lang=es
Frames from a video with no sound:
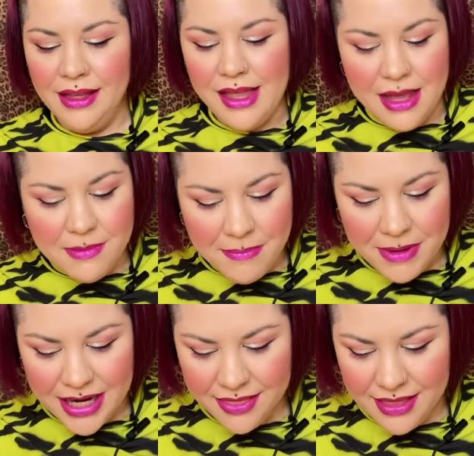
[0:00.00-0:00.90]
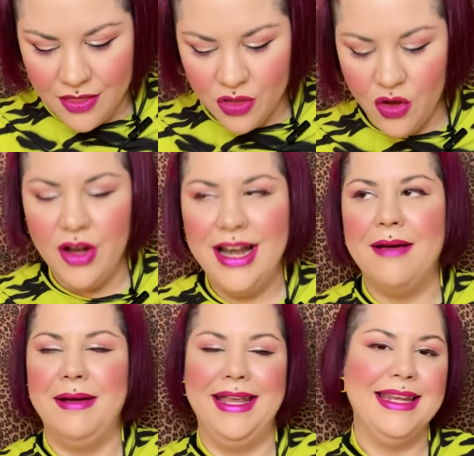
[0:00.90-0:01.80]
iba apareciendo la
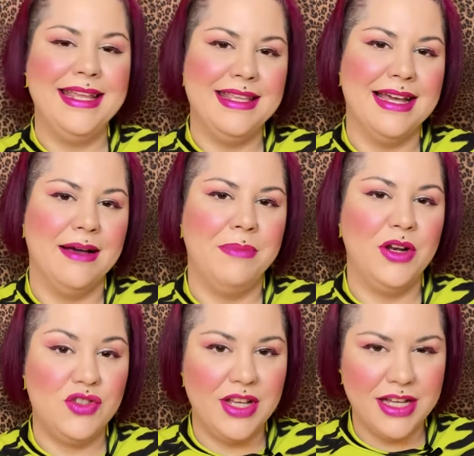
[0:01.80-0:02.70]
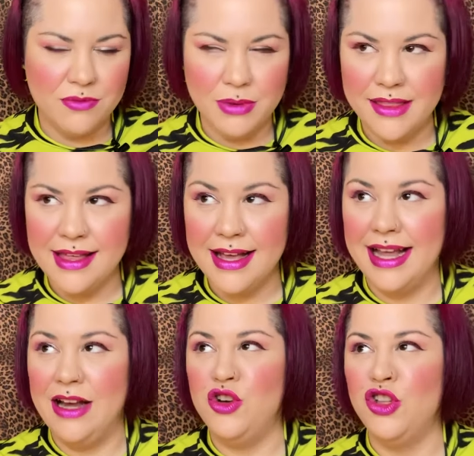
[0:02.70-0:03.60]
vainilla, pero sí que es verdad que
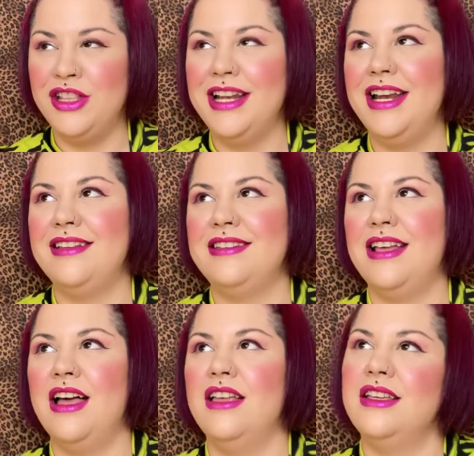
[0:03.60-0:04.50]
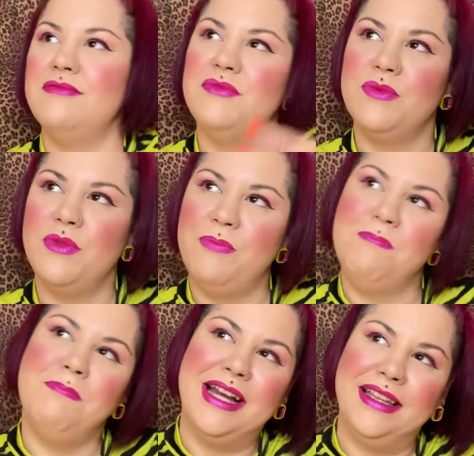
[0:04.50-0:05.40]
al no tener esa
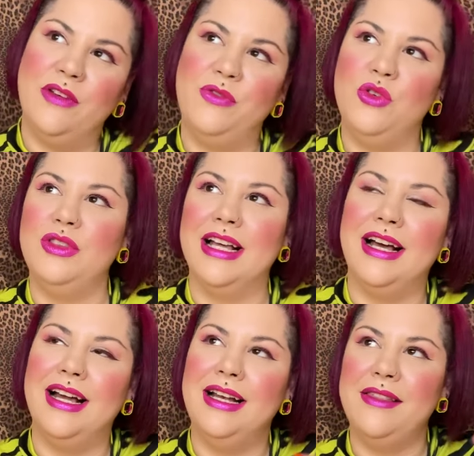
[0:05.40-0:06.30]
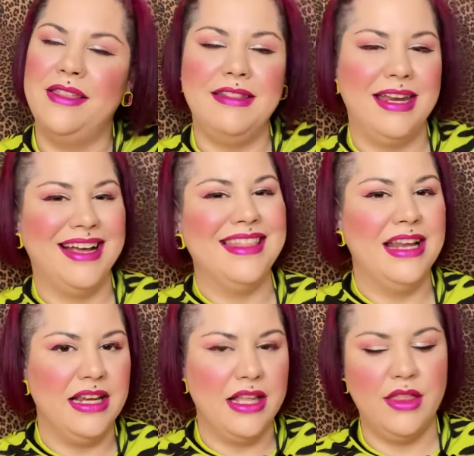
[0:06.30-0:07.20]
parte frutal cítrica del
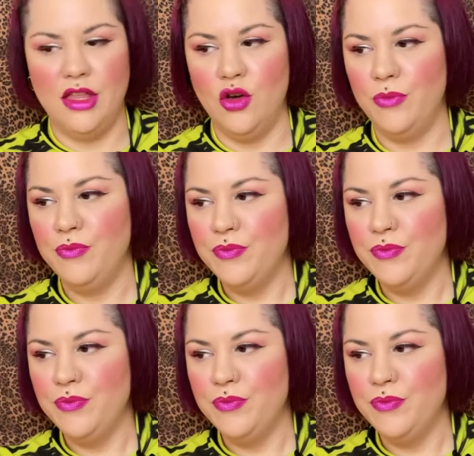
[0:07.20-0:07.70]
inicio,